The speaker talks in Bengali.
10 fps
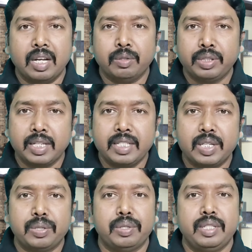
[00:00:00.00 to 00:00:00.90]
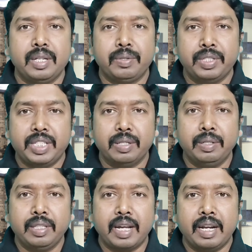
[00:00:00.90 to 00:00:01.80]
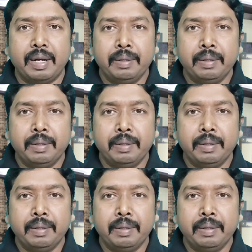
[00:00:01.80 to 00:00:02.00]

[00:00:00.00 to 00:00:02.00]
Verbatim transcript: অত্যাচার সহ্য করছিল তারা